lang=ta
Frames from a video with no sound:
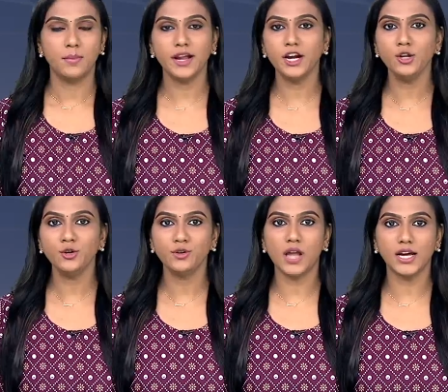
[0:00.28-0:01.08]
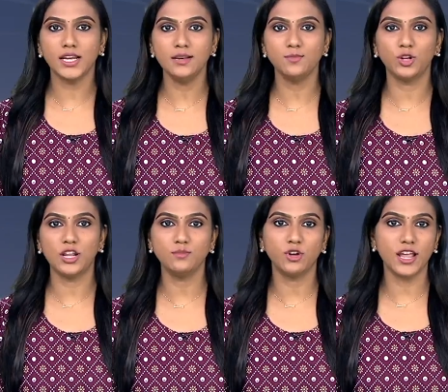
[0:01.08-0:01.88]
பெங்களூரு நகரில்
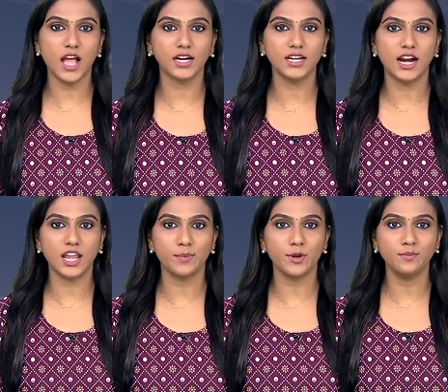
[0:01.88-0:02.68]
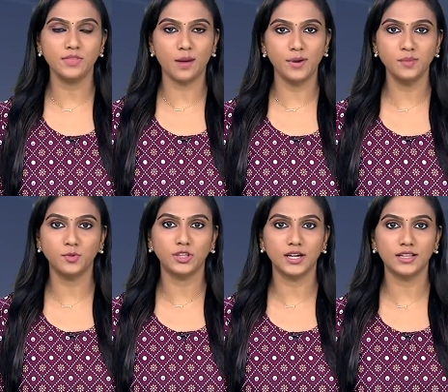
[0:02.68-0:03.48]
முதன்முறையாக நடைபெறும் தமிழ்
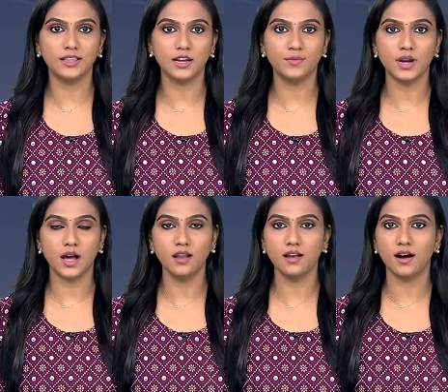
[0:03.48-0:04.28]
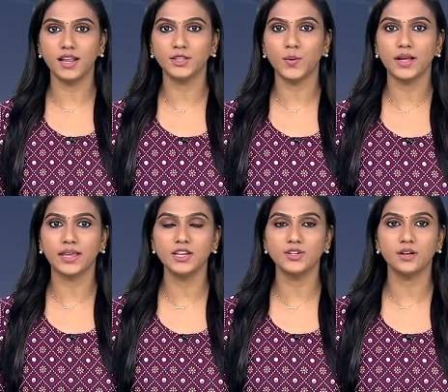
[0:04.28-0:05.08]
புத்தக திருவிழா நாளை தொடங்கி
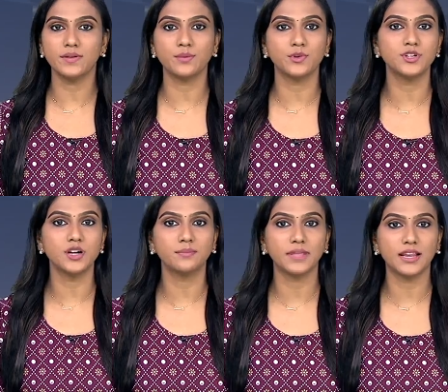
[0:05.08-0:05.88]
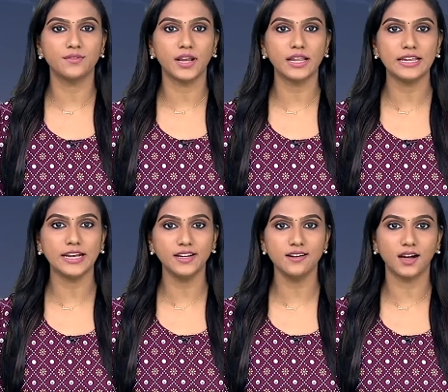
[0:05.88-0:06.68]
ஜனவரி ஒன்றாம் தேதி வரை
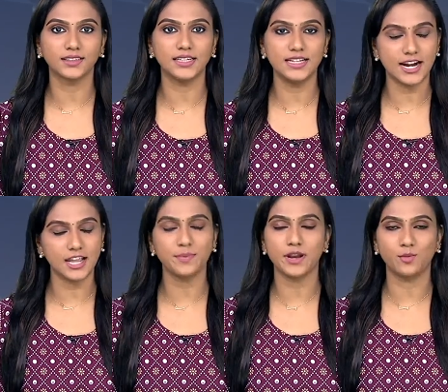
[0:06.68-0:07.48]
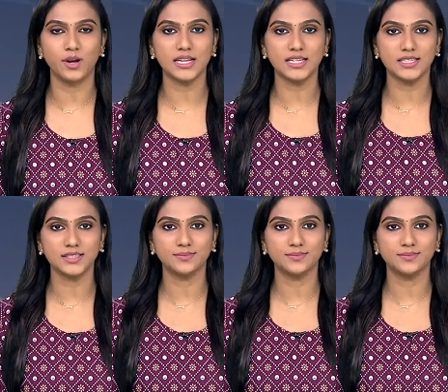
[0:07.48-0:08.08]
எட்டு நாட்கள் நடைபெற உள்ளது